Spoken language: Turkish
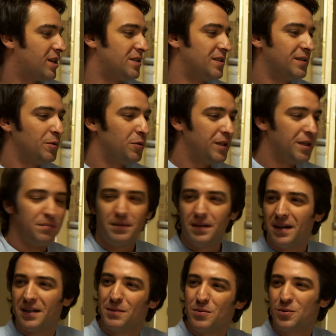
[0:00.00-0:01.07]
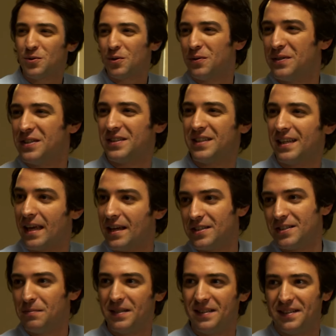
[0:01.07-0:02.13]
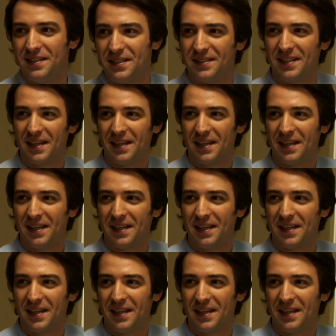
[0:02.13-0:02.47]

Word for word: O gece de öyle bir anımız oldu işte. Geçti bitti